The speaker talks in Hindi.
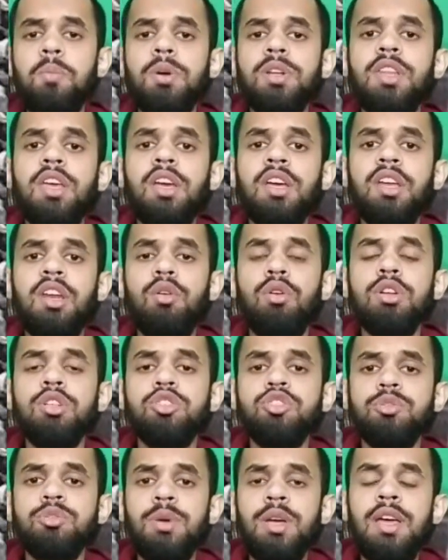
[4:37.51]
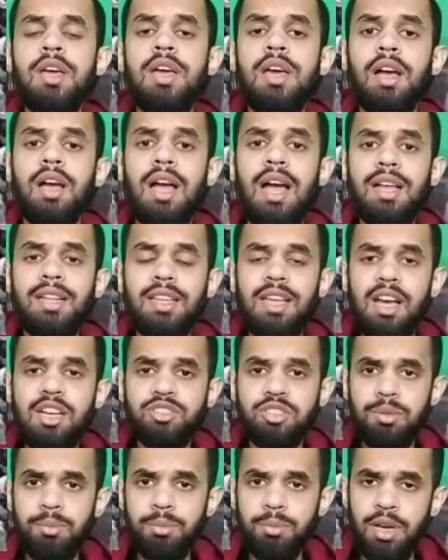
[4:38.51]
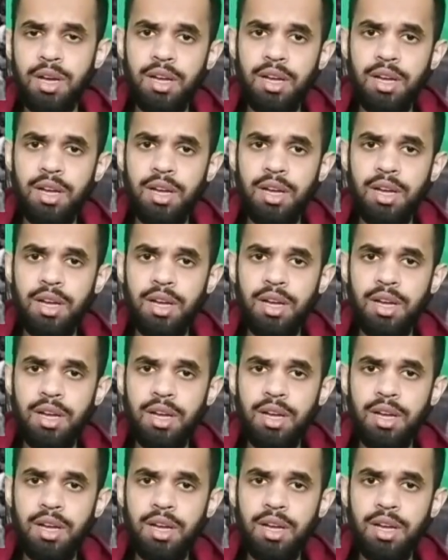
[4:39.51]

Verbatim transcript: पर देख रहे होंगे जिसमें कायद अजम